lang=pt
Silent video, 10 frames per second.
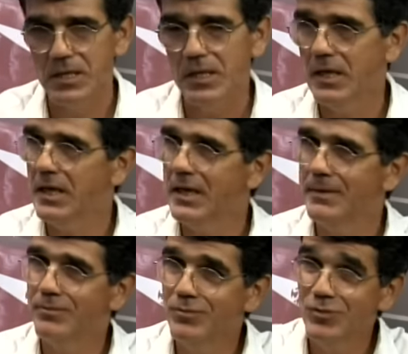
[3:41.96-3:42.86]

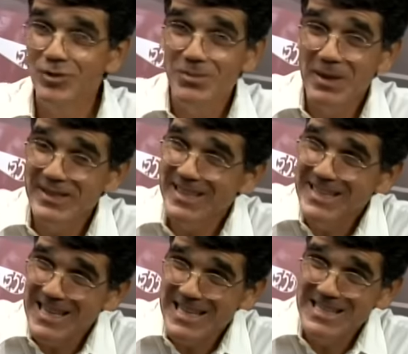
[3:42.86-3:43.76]
é, de
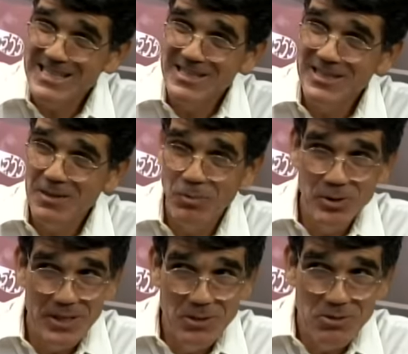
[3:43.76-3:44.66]
materiais que
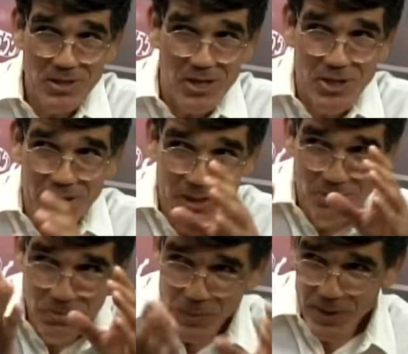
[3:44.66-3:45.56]
poderiam estar gerando
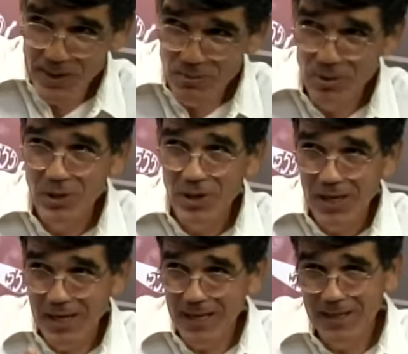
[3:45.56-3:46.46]
emprego,
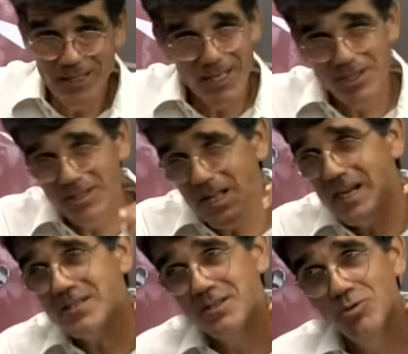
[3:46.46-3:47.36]
renda e a gente está
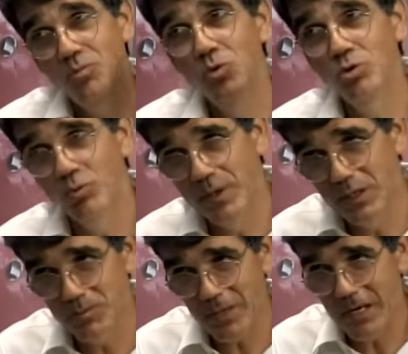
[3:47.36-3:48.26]
gastando muito
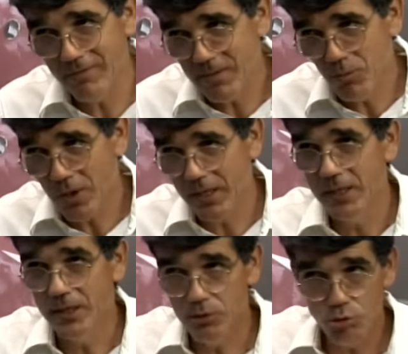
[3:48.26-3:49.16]
menos para levar embora.
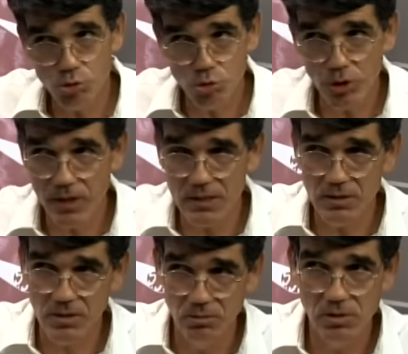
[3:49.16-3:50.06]
Isso só na
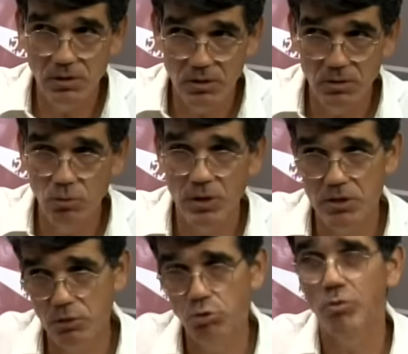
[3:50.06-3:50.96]
questão de, de, do
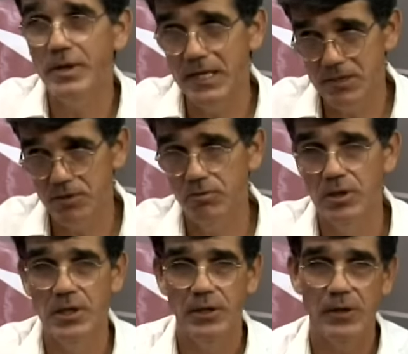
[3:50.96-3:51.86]
resíduo doméstico.
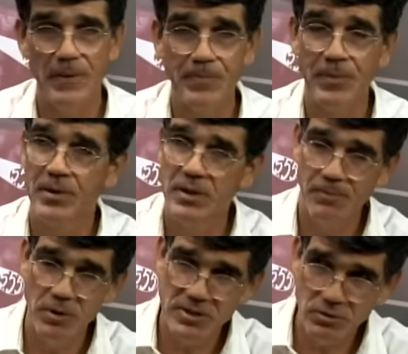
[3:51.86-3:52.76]
Né?
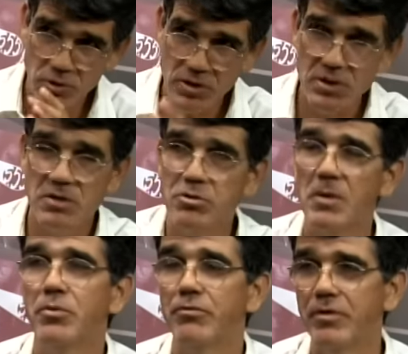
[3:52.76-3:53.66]
Depois nós deixamos
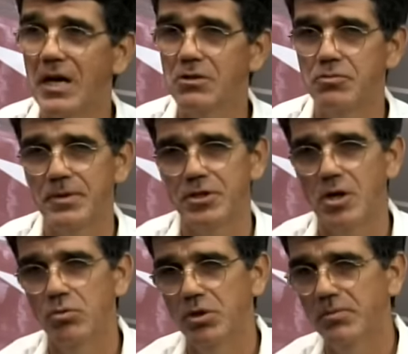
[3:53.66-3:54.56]
aprovados para a
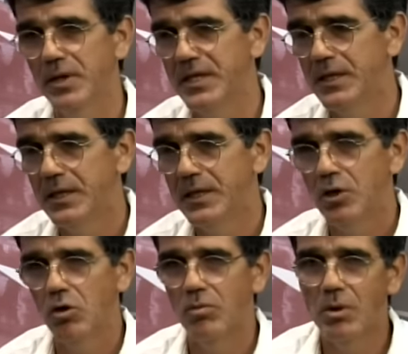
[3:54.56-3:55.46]
Jaú também
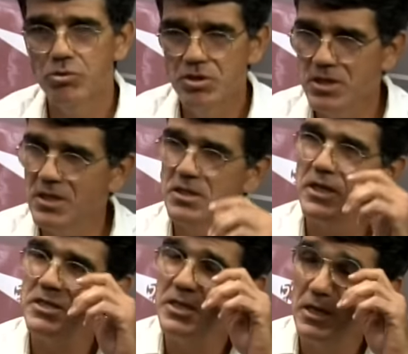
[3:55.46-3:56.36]
uma usina de
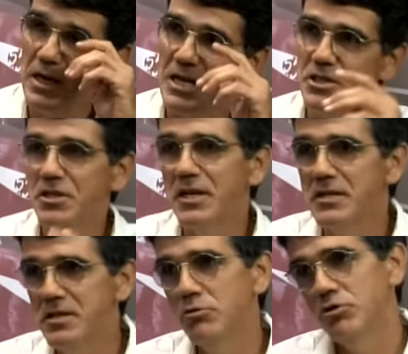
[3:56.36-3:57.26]
reciclagem de
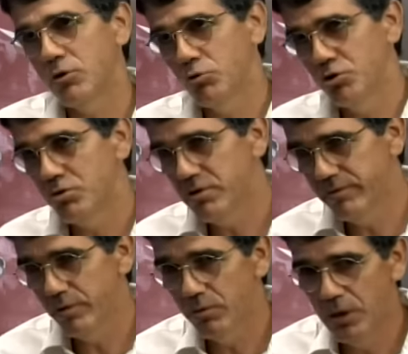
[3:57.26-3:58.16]
resíduos da construção
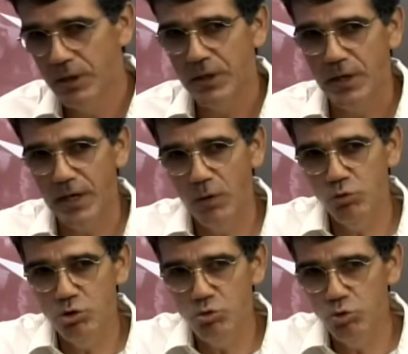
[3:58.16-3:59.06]
civil. É,
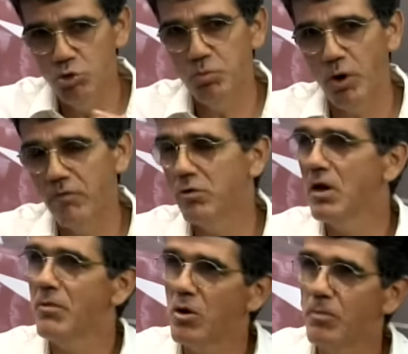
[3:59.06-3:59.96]
os estudos provam que
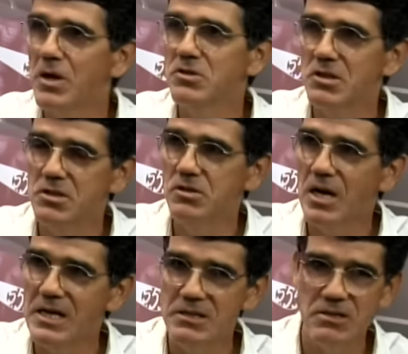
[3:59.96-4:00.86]
a maior parte das
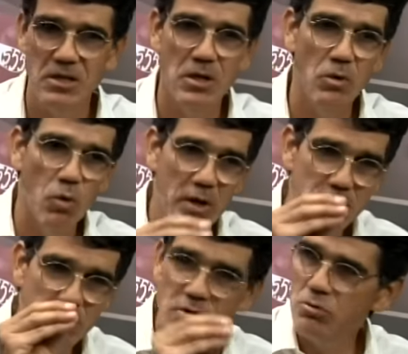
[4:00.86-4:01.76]
cidades, o
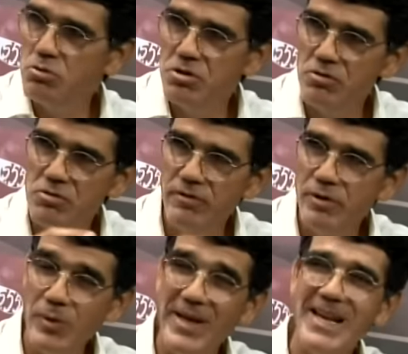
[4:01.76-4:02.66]
resíduo da construção
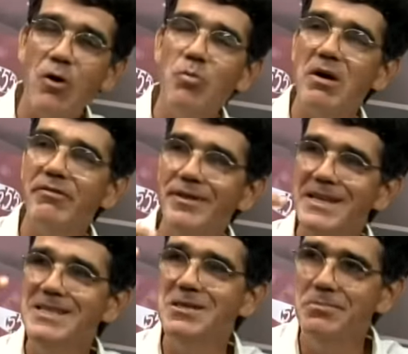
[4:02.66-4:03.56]
civil ele é uma vez e